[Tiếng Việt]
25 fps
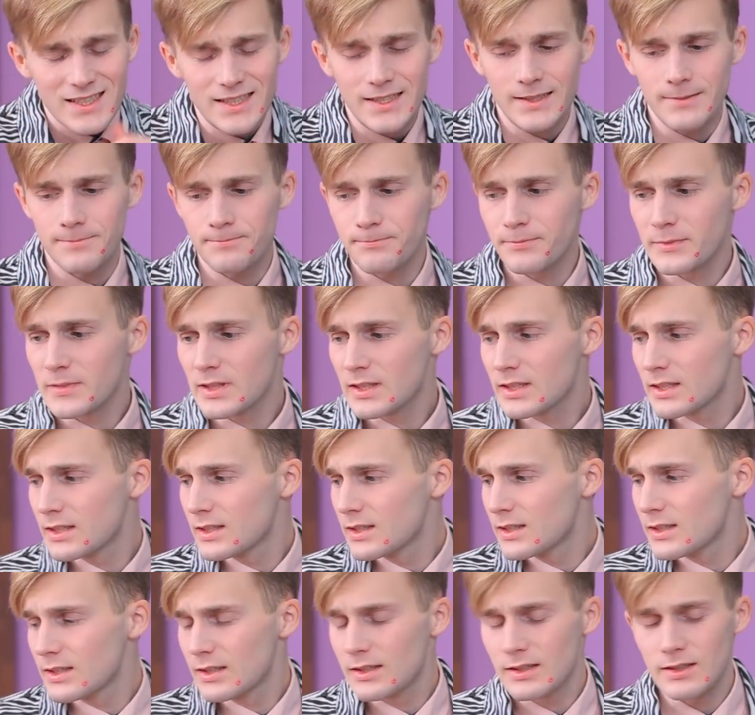Vào thời điểm thật
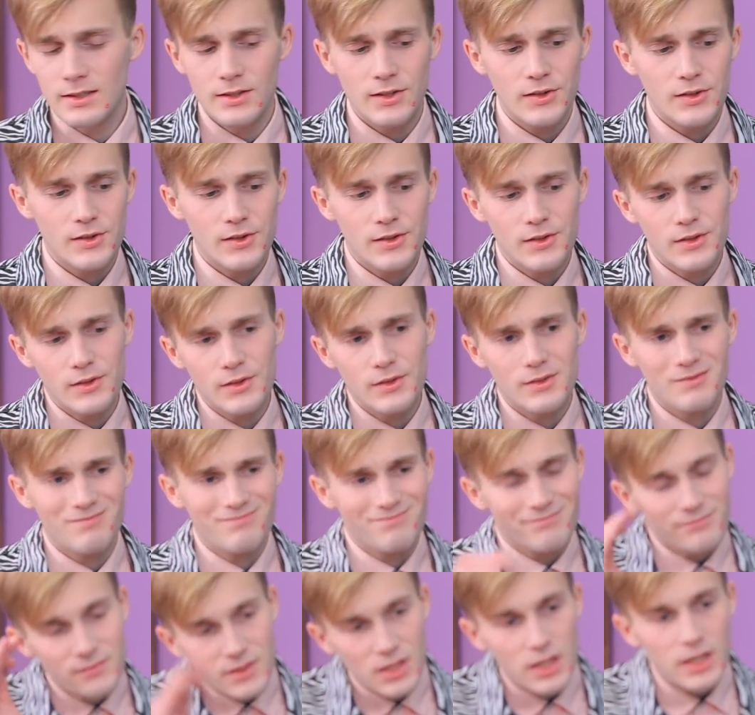tệ mà.
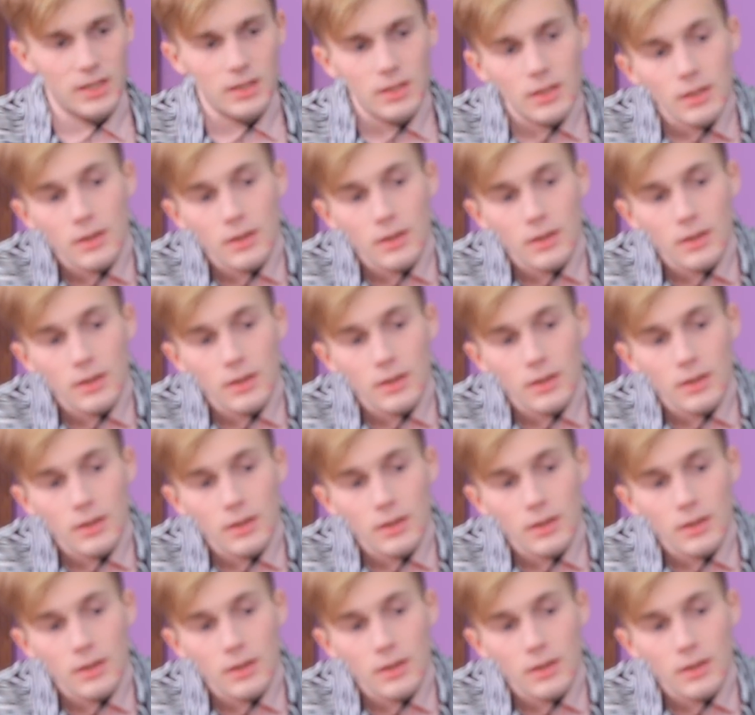Gì vậy